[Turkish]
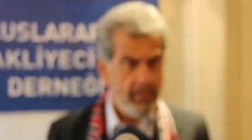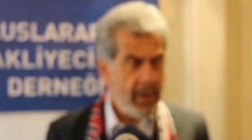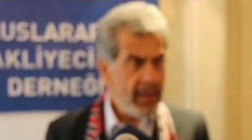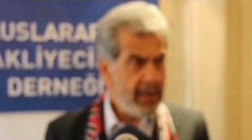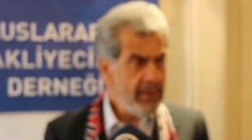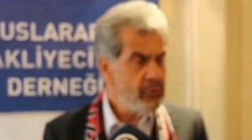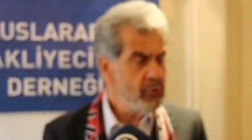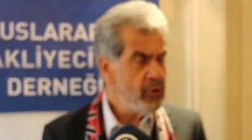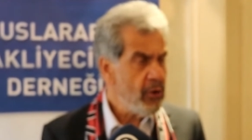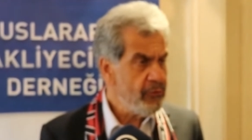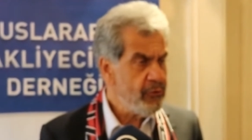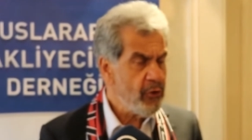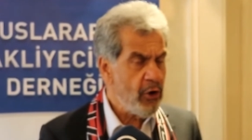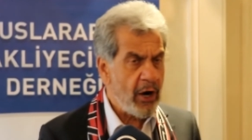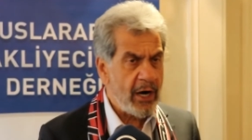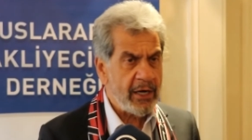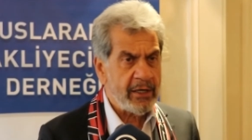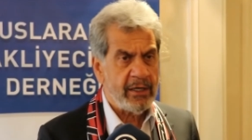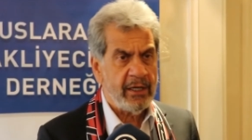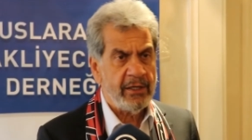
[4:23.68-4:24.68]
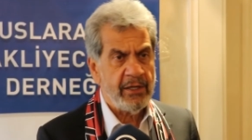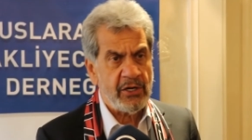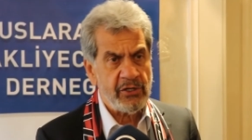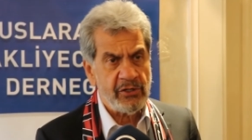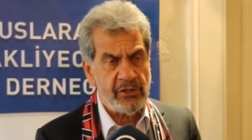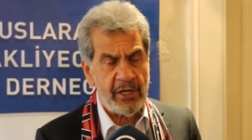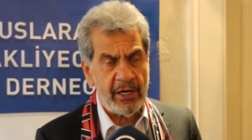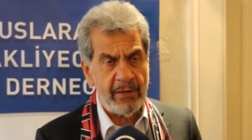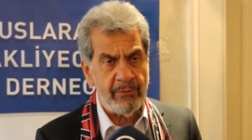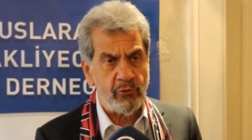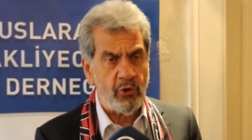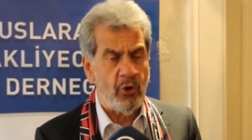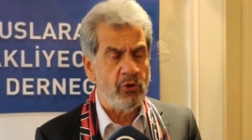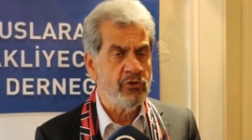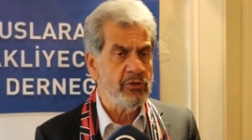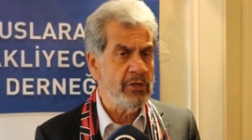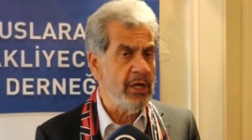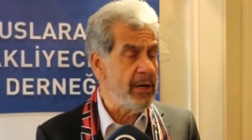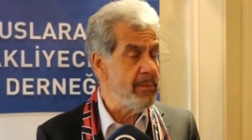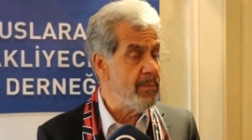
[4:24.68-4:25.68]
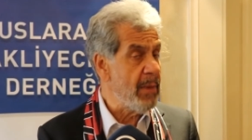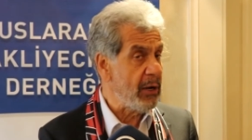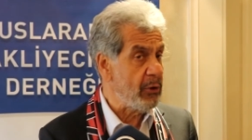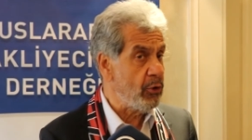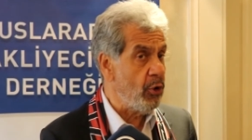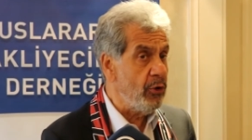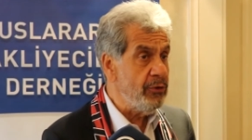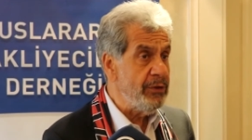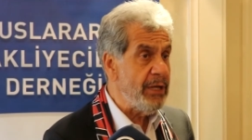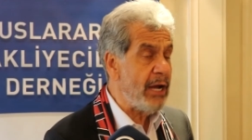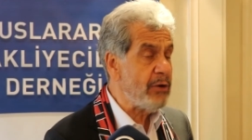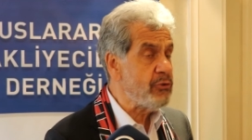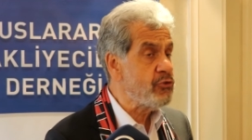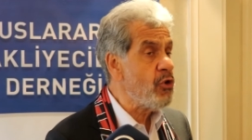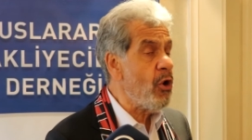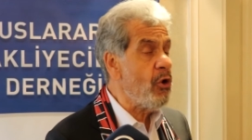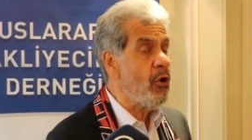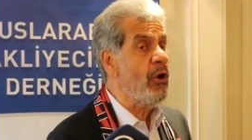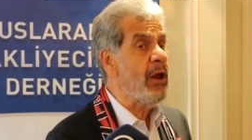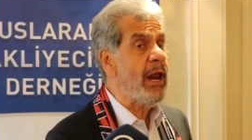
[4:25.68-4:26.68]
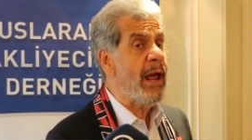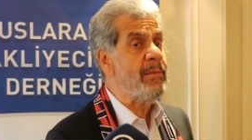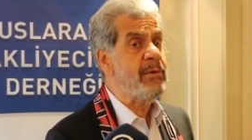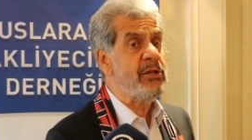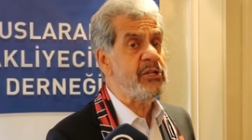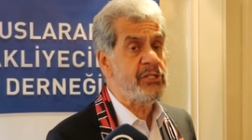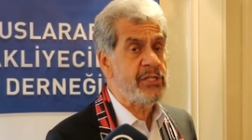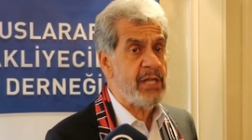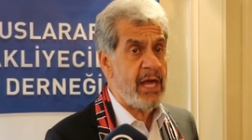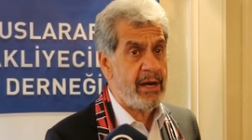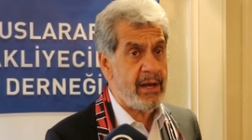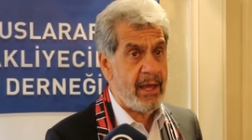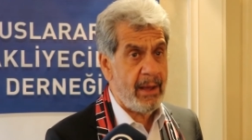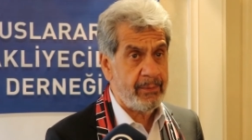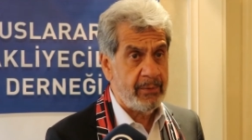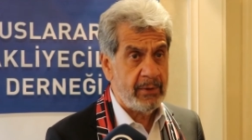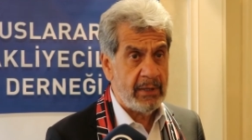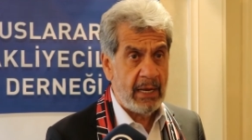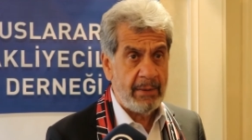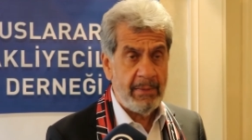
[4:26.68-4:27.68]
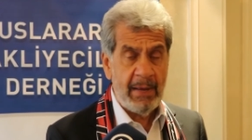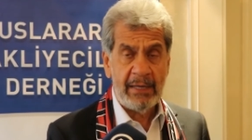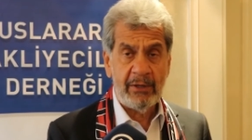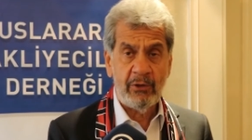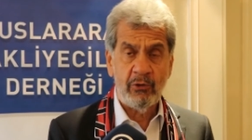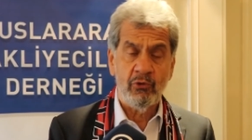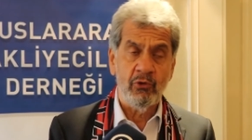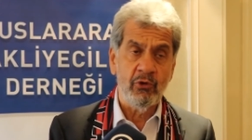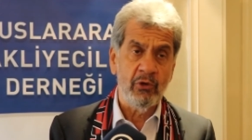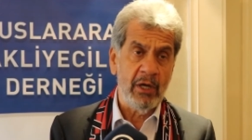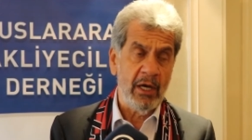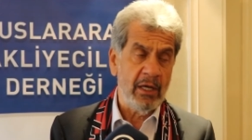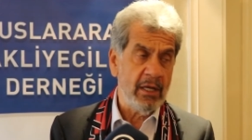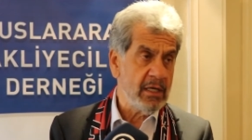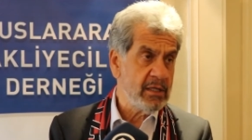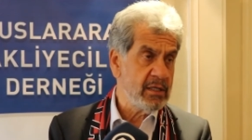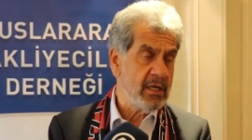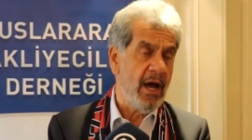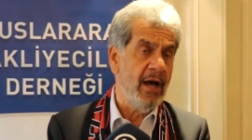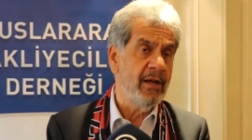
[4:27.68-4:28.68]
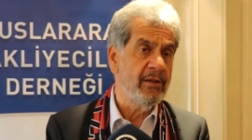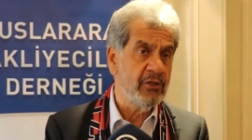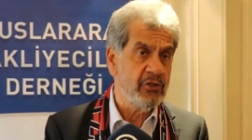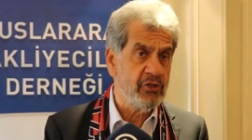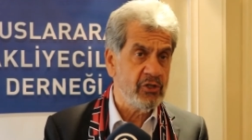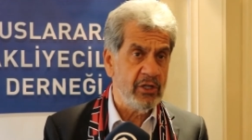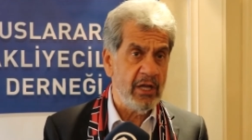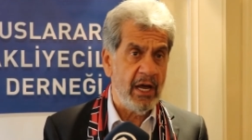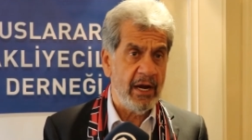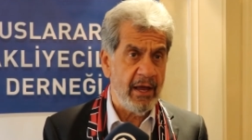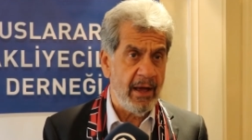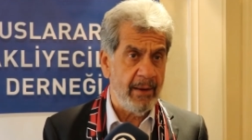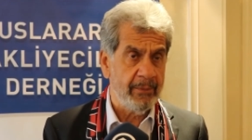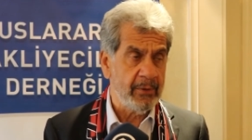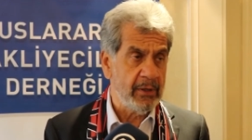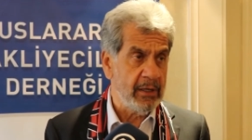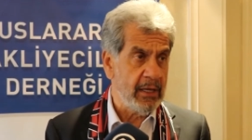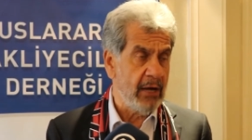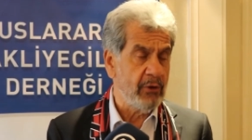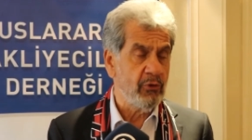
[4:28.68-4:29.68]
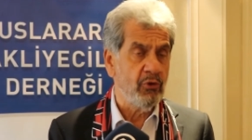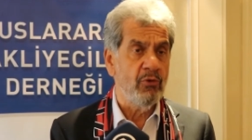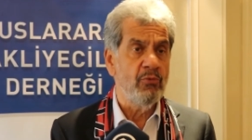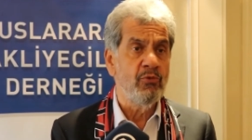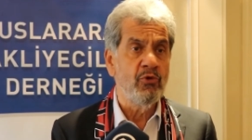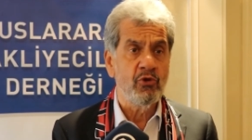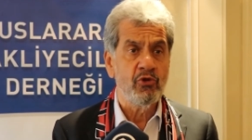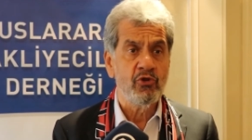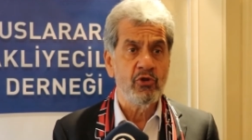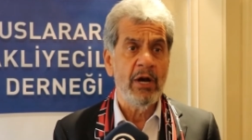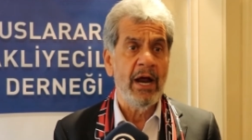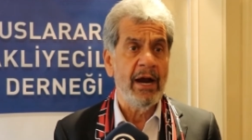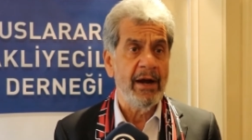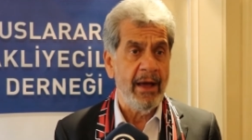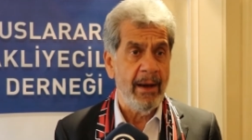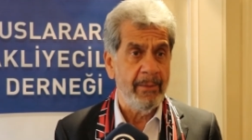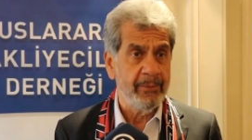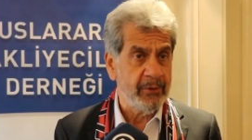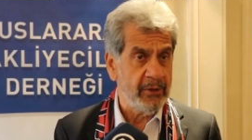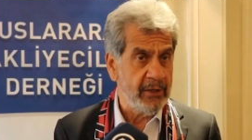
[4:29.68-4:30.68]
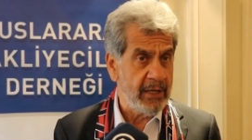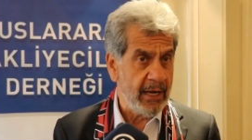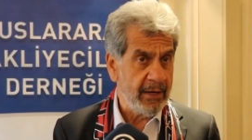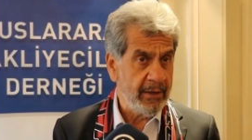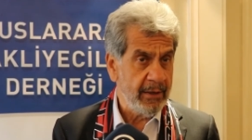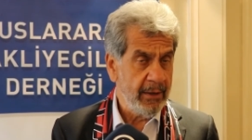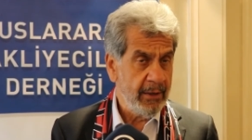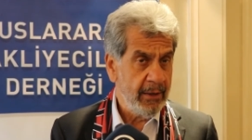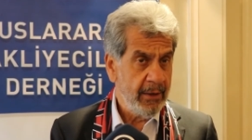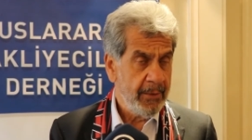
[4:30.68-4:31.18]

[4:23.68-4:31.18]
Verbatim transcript: Benim şoför arkadaşlarım, dostlarım bak onlar çok önemli işler yaptılar. Belki Türkiye'de sağlıkçılar yaptılar, gümrükçüler yaptılar.